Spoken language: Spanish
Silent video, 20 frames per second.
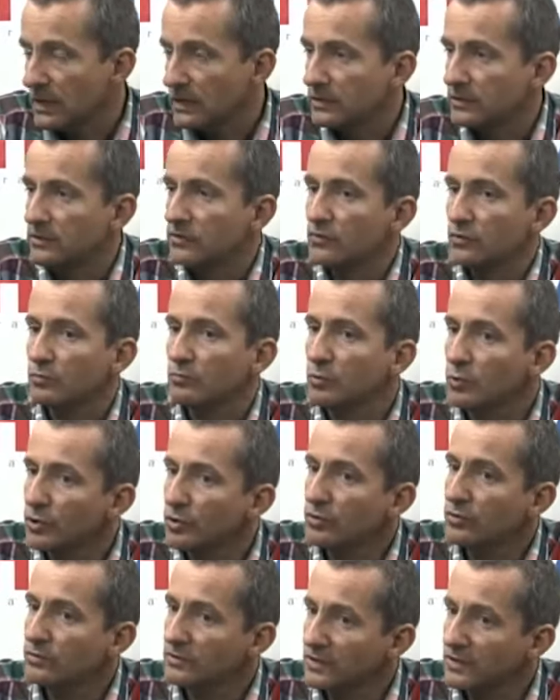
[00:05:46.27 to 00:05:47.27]
Y estoy muy
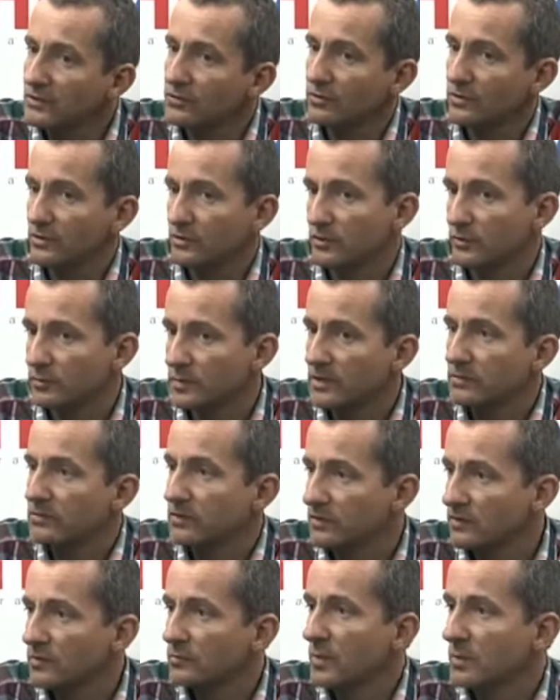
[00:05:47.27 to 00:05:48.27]
contento que el gobierno en
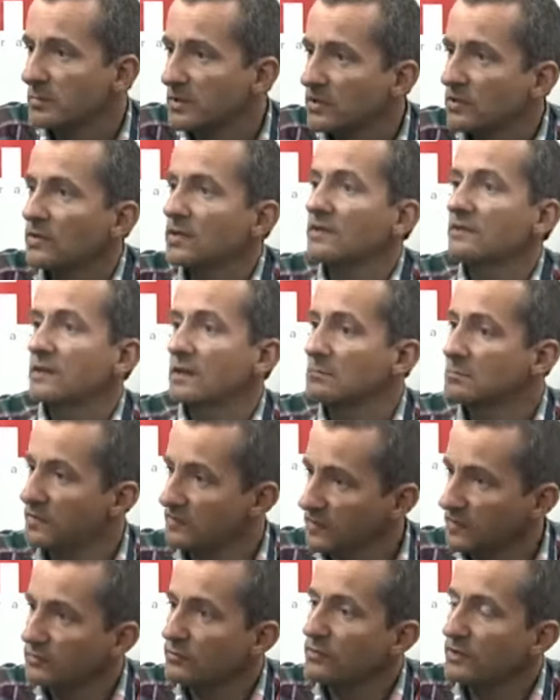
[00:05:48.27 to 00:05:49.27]
este momento está
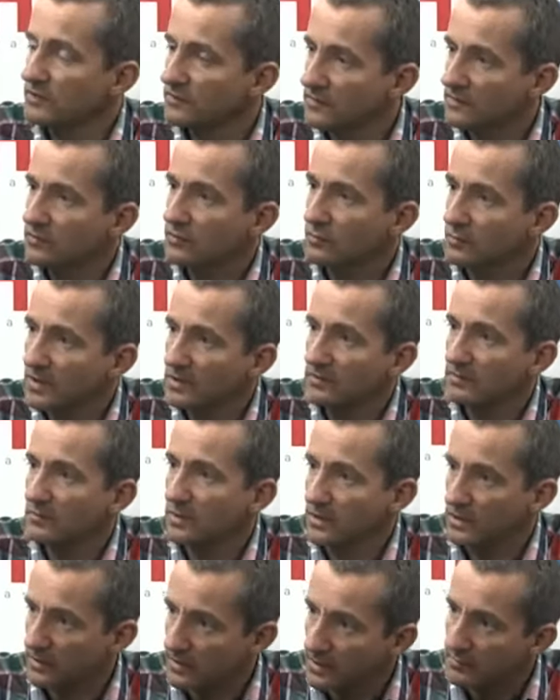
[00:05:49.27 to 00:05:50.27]
empezando a hacer tomar
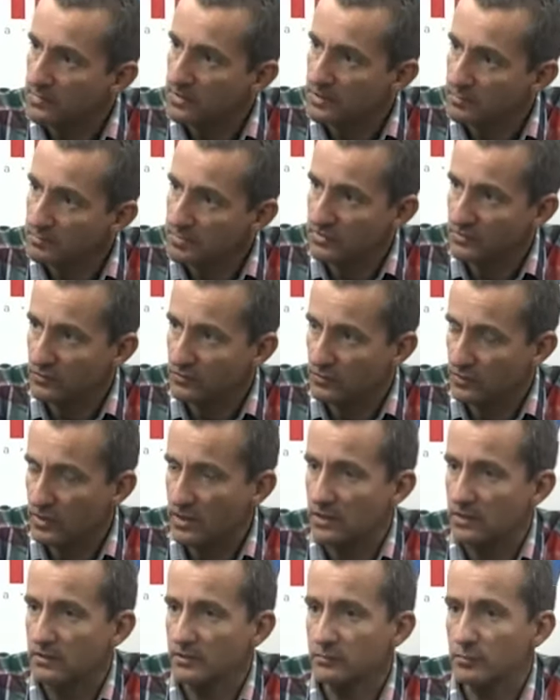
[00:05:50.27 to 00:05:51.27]
realmente pasos
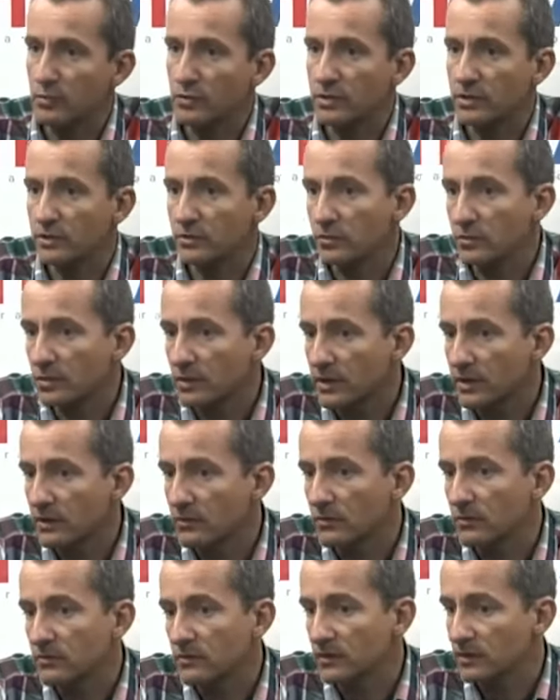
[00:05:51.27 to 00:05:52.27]
reales, porque yo
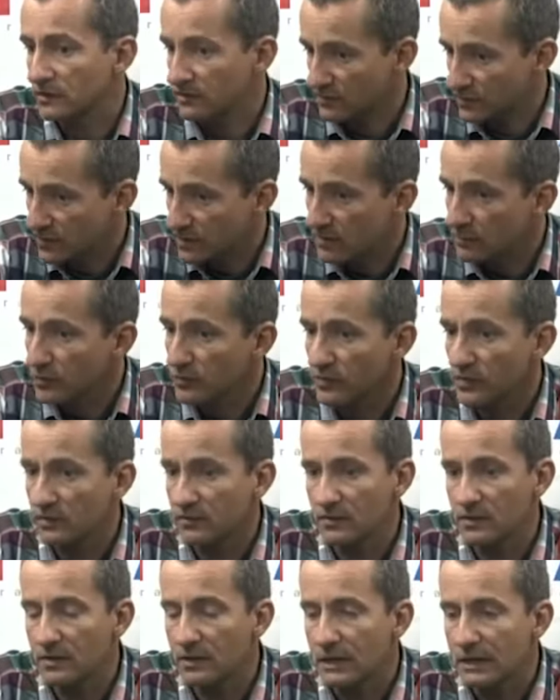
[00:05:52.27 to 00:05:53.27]
creo si seguimos
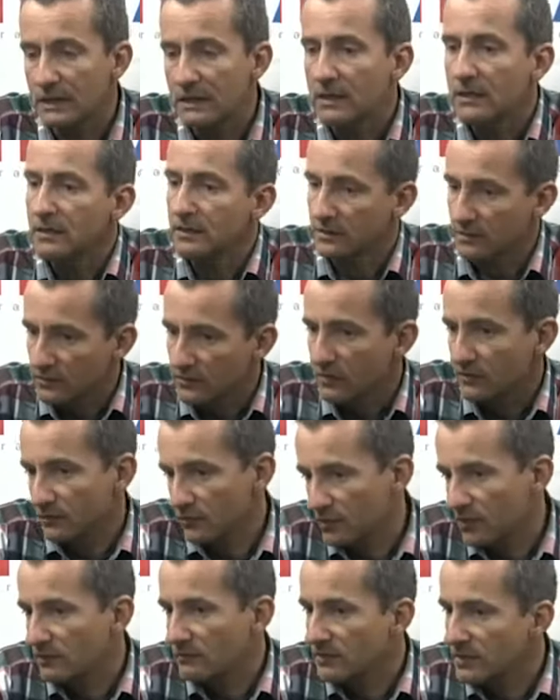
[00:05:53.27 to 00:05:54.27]
así, Quizás
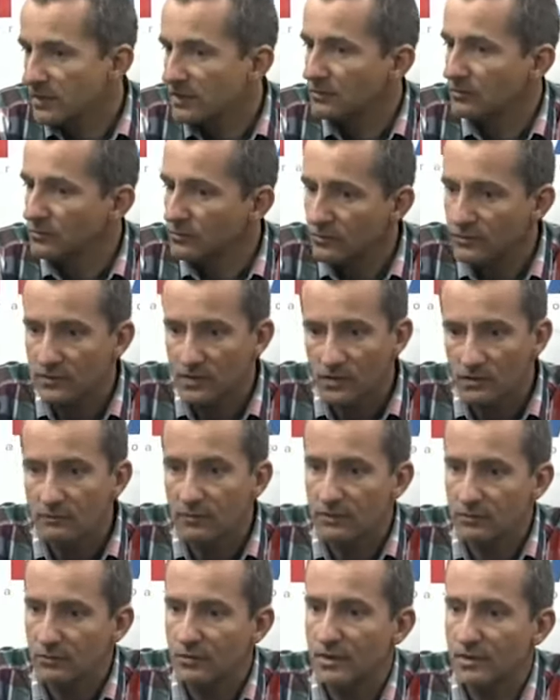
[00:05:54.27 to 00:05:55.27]
todavía en unos 3,
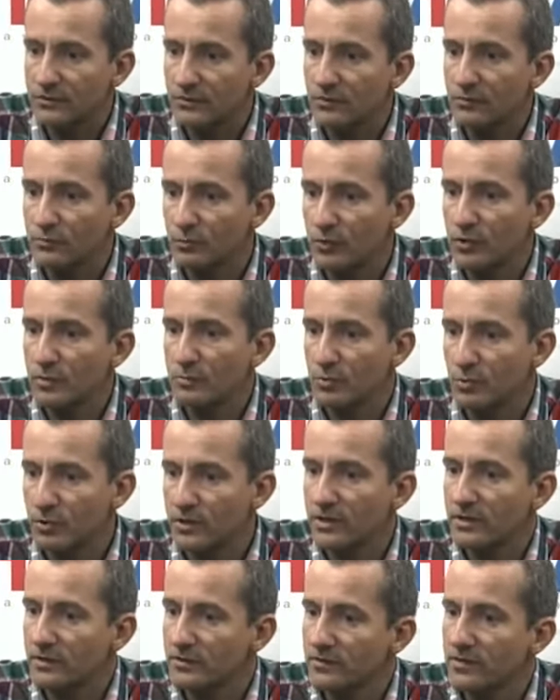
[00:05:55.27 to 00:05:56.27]
4 años voy a
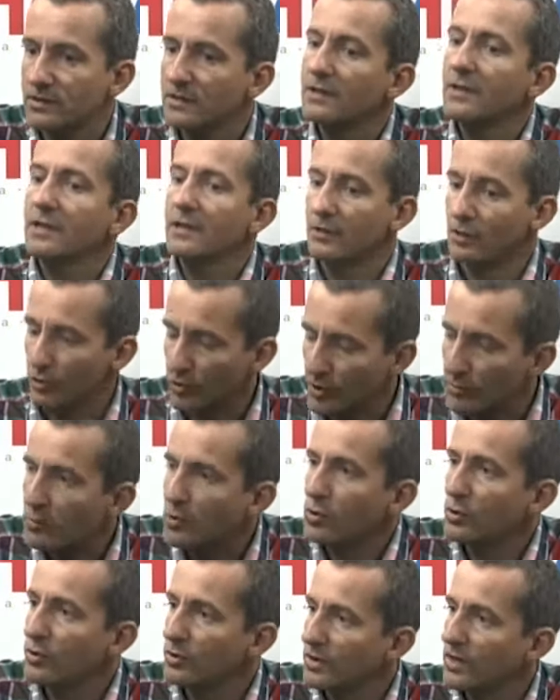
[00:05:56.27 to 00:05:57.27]
poder decir, lo hemos
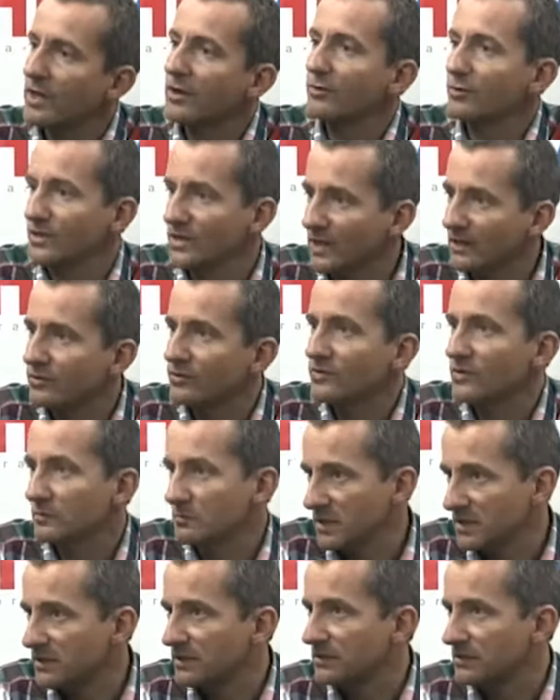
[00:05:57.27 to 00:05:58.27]
logrado, ya no se
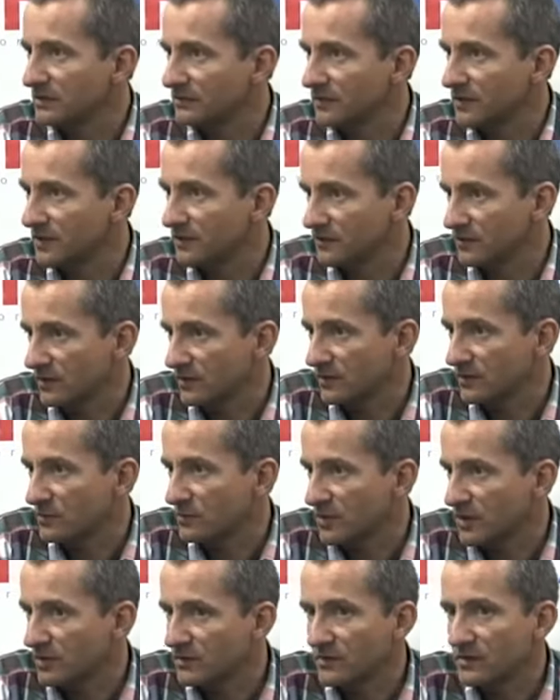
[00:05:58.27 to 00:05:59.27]
matan delfines en este
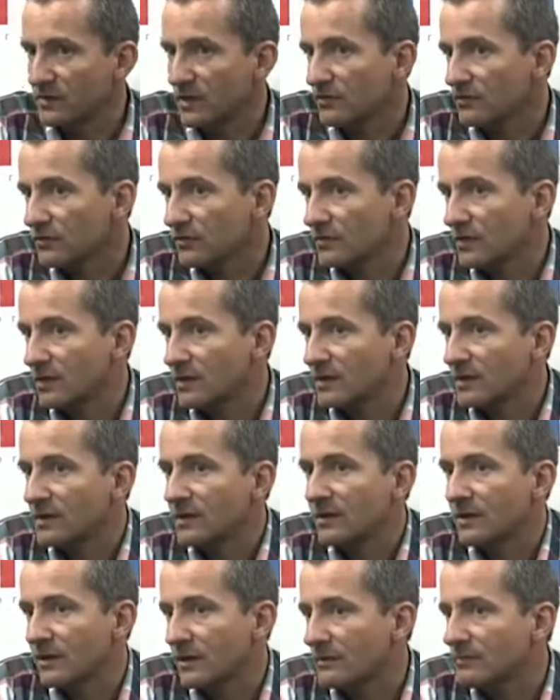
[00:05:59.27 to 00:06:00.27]
país. Y eso
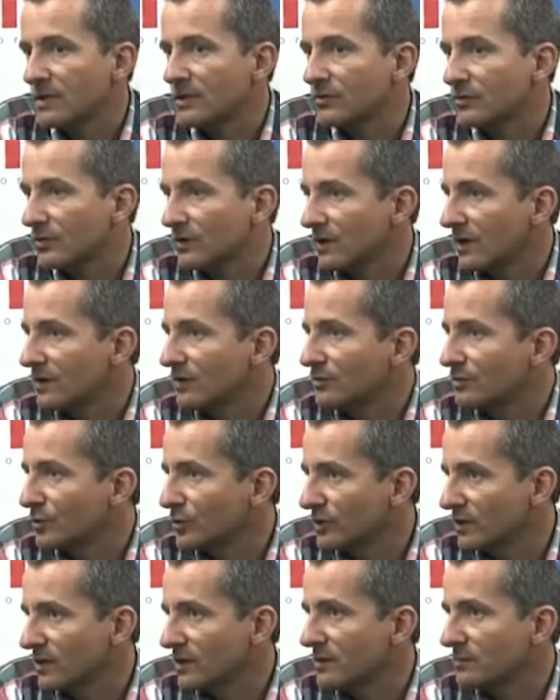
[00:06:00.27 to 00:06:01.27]
sería realmente un regalo muy
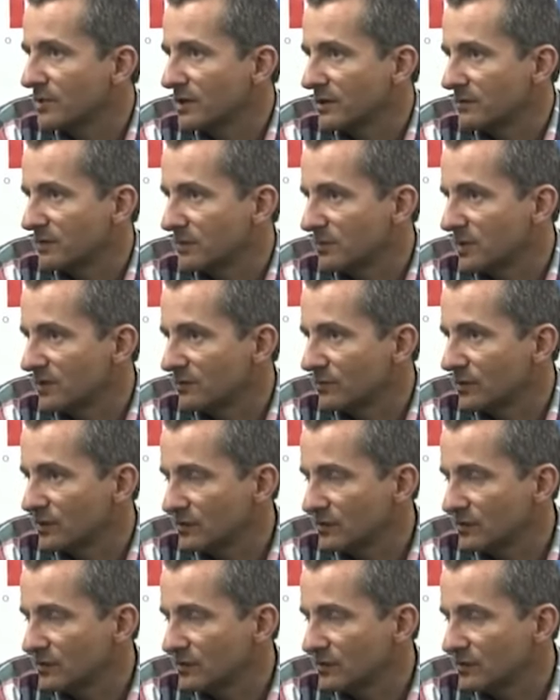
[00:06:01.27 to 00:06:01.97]
grande para mí mismo.